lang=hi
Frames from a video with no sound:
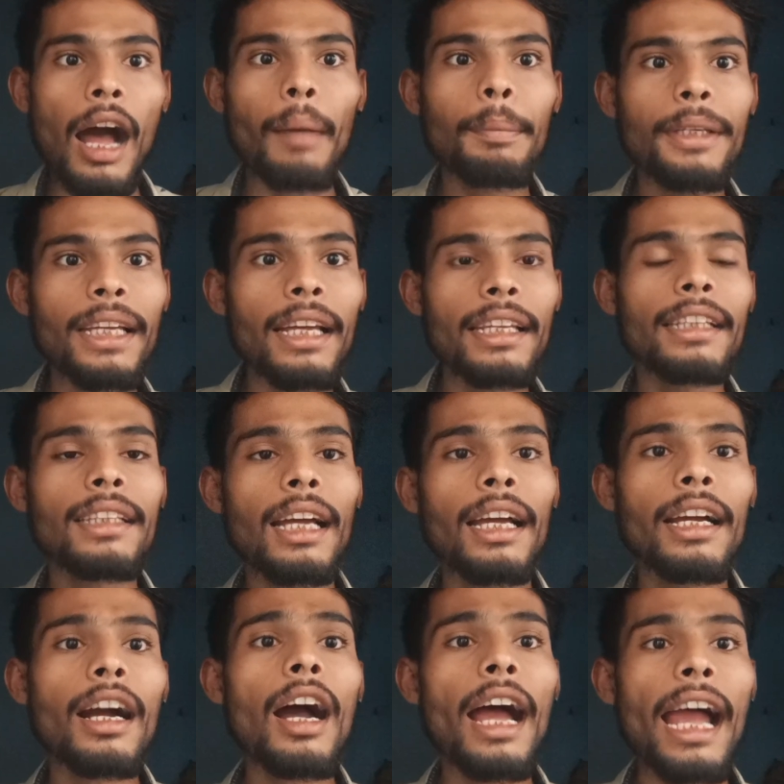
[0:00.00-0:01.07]
अब क्या रहता
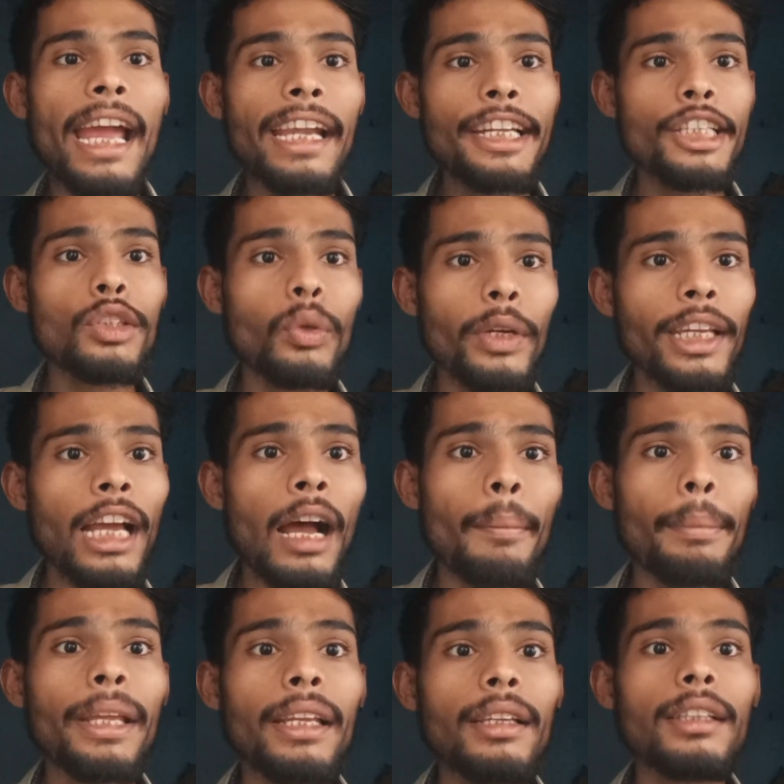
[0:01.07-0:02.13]
है एडी जो है यहाँ
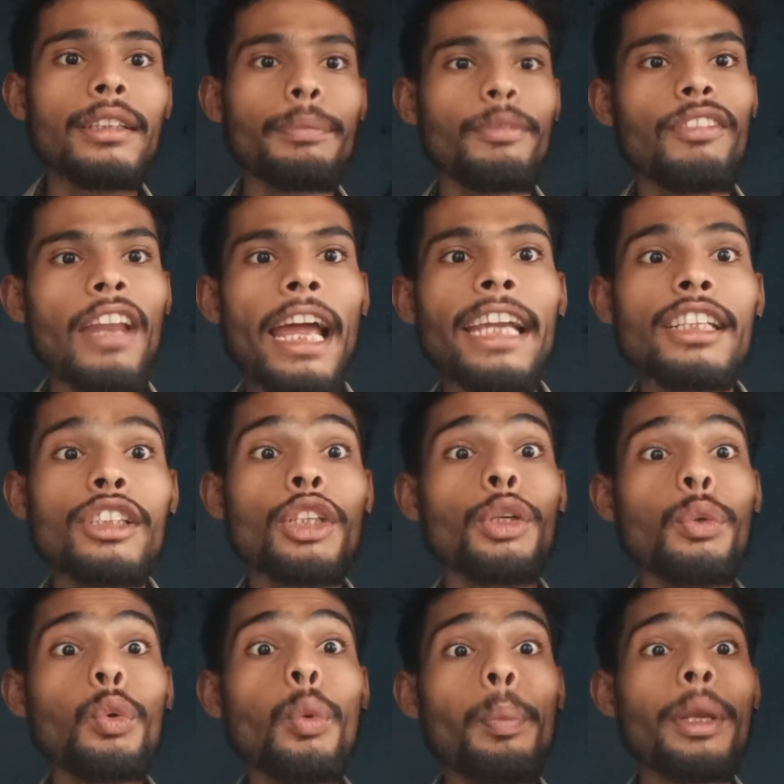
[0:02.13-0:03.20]
पे फ्लाइट से
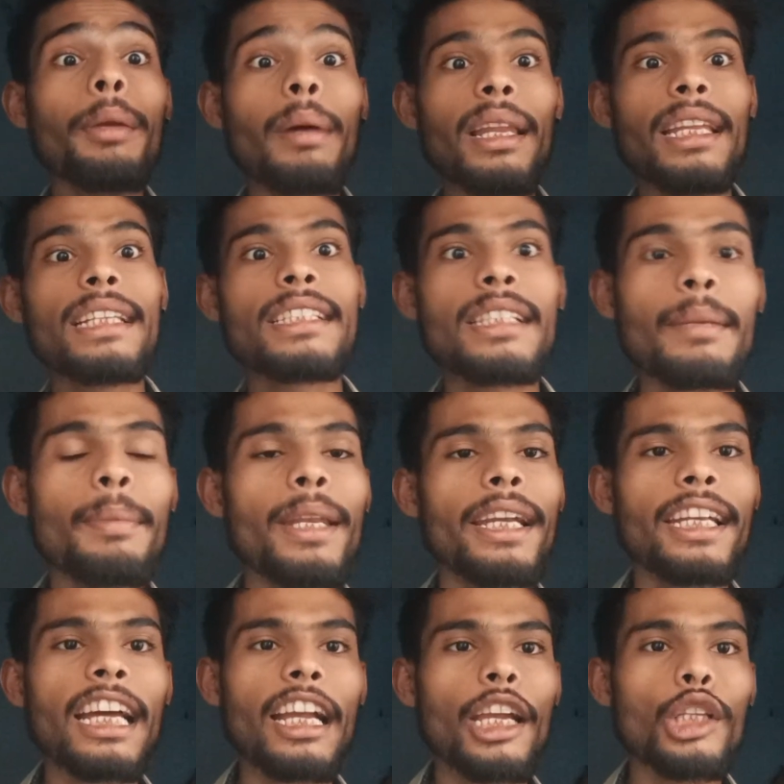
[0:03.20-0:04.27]
ऊपरे वाले हिस्से पे
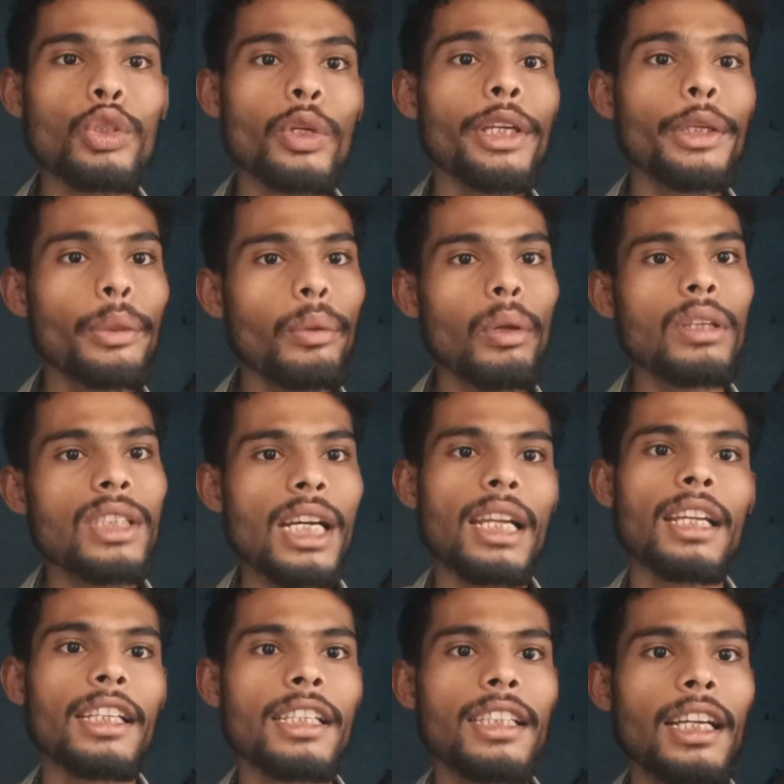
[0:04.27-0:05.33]
लटक के जो है न्यूयॉर्क जा
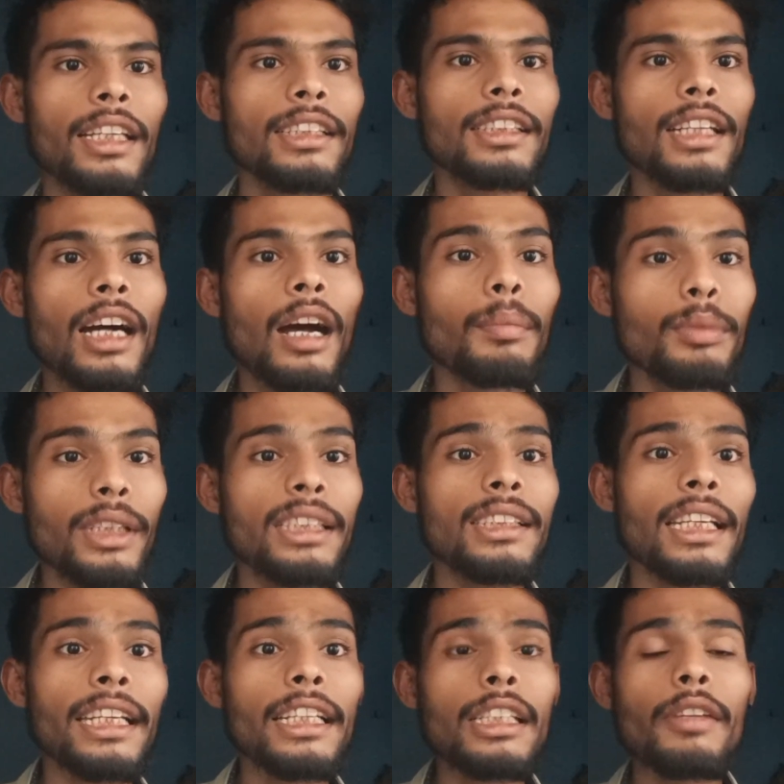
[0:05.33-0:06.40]
रहा रहता है अब जिस
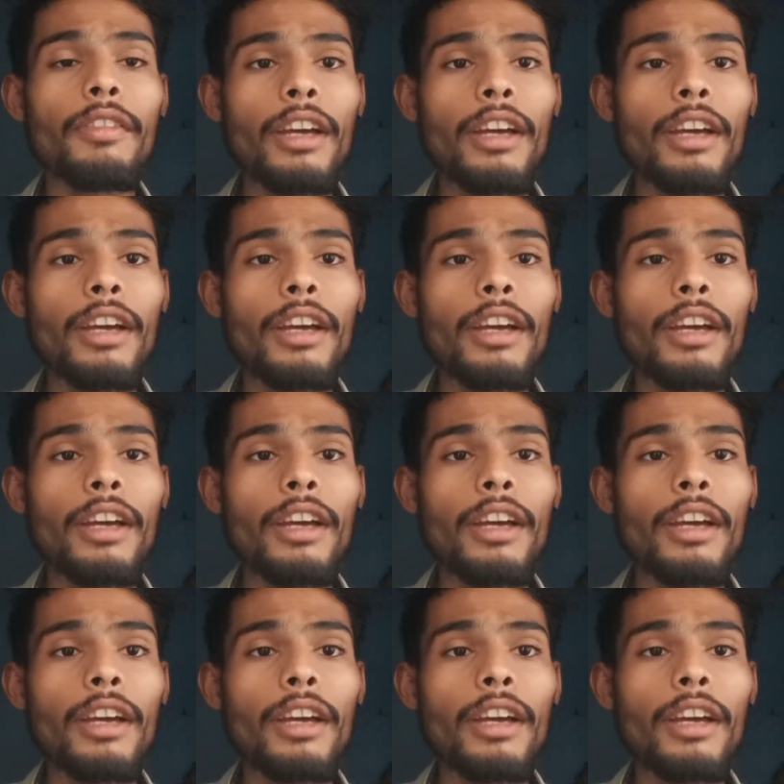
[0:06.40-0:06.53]
तरीके से